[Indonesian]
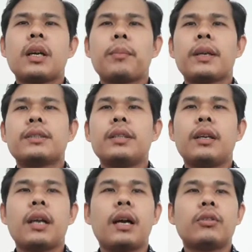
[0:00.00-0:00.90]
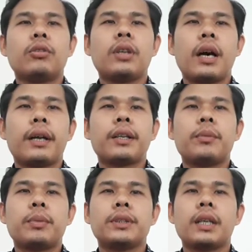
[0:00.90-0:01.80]
kepastian agung dari
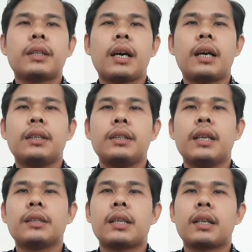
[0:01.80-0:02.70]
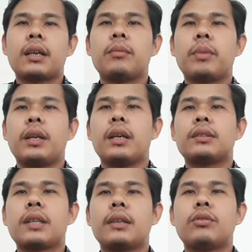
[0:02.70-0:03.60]
penyataan didasarkan
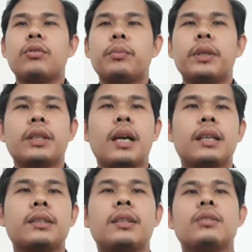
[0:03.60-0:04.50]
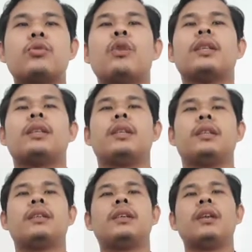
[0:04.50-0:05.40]
pada satu penegasan kuat
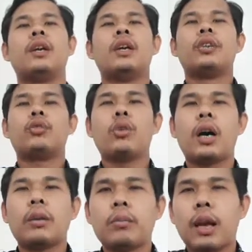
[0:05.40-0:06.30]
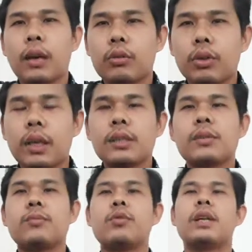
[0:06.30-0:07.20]
ini Tuhan melakukan
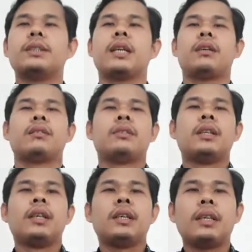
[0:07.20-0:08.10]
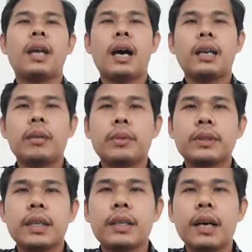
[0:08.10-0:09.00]
semuanya. Tidak ada
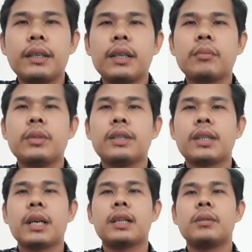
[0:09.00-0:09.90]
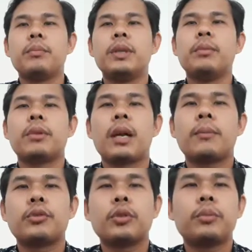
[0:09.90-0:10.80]
pernyataan yang bisa lebih
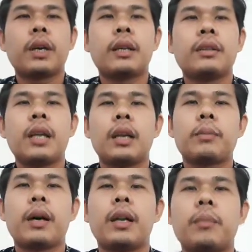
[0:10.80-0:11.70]
menakjubkan daripada